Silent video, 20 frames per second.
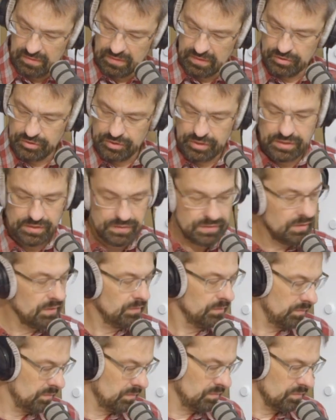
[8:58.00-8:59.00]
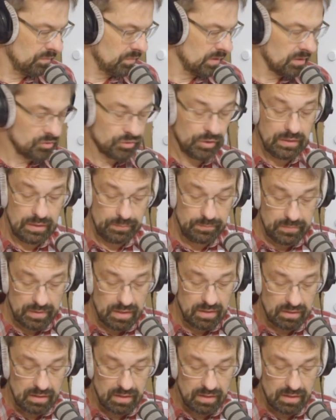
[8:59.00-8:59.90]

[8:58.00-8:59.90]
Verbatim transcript: Geschichte Eine. schon im